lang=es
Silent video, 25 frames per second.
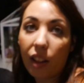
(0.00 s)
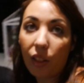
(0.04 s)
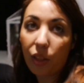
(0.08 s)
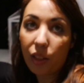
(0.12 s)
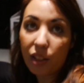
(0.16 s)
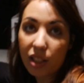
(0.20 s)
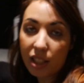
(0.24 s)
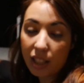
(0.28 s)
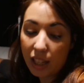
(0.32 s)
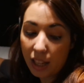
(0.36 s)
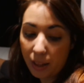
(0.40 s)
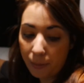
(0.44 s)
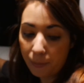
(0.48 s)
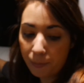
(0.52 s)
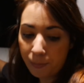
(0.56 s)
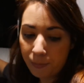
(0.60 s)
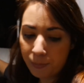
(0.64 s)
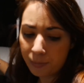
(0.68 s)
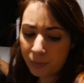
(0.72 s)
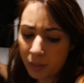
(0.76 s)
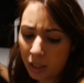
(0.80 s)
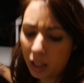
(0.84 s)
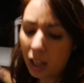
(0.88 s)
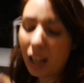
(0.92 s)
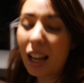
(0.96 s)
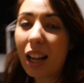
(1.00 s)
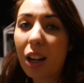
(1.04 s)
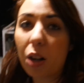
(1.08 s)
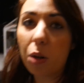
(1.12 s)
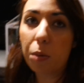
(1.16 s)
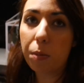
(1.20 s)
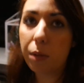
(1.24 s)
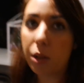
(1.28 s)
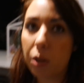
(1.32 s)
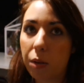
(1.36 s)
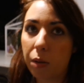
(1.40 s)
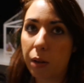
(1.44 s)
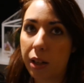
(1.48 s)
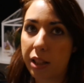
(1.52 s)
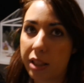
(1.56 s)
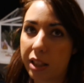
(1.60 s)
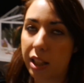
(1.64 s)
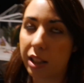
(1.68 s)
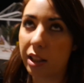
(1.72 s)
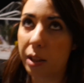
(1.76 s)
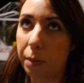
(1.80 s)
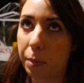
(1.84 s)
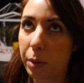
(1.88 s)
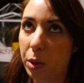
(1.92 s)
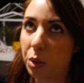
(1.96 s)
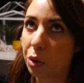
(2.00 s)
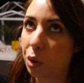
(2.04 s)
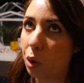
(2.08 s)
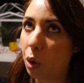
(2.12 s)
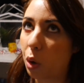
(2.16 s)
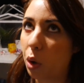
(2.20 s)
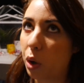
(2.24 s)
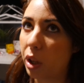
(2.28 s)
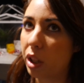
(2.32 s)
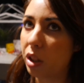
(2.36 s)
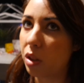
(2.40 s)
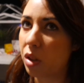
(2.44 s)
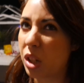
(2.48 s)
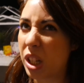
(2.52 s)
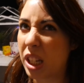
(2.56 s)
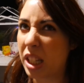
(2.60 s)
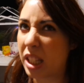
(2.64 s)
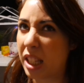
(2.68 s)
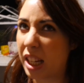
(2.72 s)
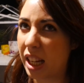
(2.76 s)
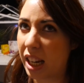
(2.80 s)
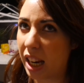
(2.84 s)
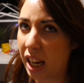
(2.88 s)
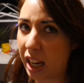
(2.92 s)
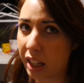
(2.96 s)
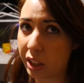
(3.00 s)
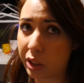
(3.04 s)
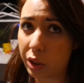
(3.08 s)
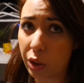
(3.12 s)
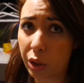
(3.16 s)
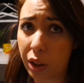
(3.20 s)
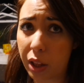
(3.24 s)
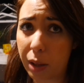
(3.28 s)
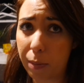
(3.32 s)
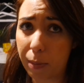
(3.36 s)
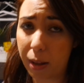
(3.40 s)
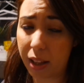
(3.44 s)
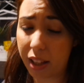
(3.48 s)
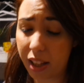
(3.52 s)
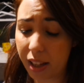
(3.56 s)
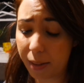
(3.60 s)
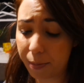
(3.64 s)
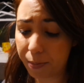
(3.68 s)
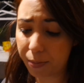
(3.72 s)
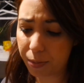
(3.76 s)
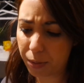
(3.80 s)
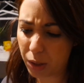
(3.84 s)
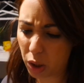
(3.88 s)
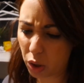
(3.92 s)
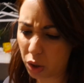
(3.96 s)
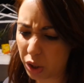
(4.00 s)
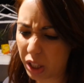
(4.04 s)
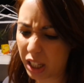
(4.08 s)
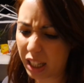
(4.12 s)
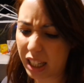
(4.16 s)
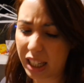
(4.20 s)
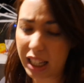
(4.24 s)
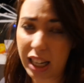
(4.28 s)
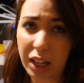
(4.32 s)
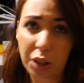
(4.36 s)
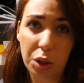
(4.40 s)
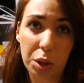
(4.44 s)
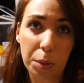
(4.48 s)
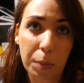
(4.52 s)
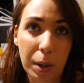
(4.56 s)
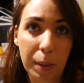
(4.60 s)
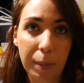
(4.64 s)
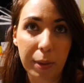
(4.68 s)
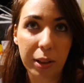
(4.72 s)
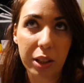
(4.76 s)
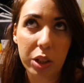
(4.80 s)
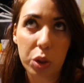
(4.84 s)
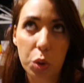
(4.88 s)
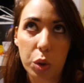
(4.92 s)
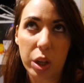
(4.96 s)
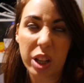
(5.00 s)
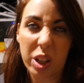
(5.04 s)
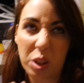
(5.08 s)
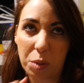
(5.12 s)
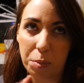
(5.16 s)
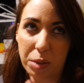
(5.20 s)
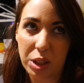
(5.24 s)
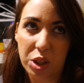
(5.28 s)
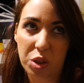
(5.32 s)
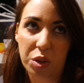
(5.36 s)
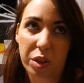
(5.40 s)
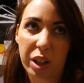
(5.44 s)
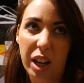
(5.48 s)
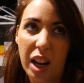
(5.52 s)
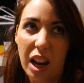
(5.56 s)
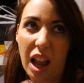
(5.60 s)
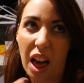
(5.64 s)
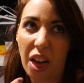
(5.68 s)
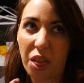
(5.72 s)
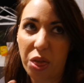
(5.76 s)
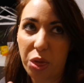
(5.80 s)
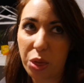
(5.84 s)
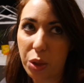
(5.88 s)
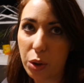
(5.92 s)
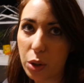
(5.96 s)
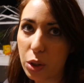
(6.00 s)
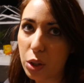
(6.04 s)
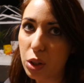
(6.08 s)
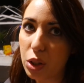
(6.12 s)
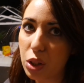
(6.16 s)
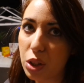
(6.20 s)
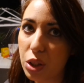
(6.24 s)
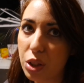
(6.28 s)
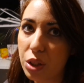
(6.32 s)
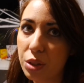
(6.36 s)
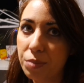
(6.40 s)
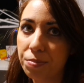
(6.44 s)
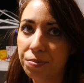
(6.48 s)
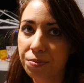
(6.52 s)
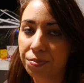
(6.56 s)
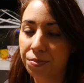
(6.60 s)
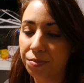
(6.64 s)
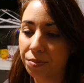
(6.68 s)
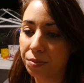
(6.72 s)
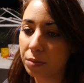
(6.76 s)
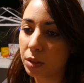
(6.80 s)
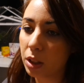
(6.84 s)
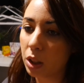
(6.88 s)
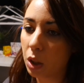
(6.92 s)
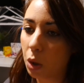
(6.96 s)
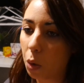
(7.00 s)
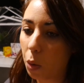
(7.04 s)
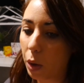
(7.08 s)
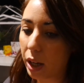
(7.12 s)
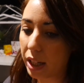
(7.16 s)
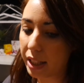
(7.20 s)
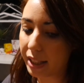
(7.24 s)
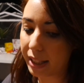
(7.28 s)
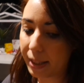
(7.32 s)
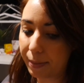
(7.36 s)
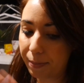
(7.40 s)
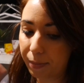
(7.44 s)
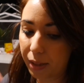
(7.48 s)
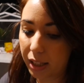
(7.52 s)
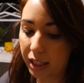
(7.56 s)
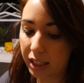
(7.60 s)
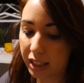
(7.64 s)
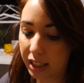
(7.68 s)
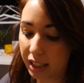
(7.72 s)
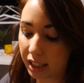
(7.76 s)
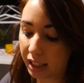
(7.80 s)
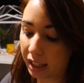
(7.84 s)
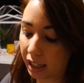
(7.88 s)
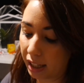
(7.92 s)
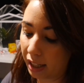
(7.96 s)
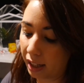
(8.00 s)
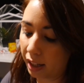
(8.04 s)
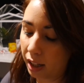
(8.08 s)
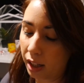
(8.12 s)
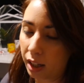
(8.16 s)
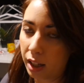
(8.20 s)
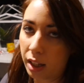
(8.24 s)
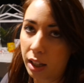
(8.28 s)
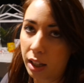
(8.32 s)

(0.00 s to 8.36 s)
verdad es que ha comido bastante pronto hoy, no sé si a las doce y media, cosa que ya normalmente suele comer sobre las 2 o así, así que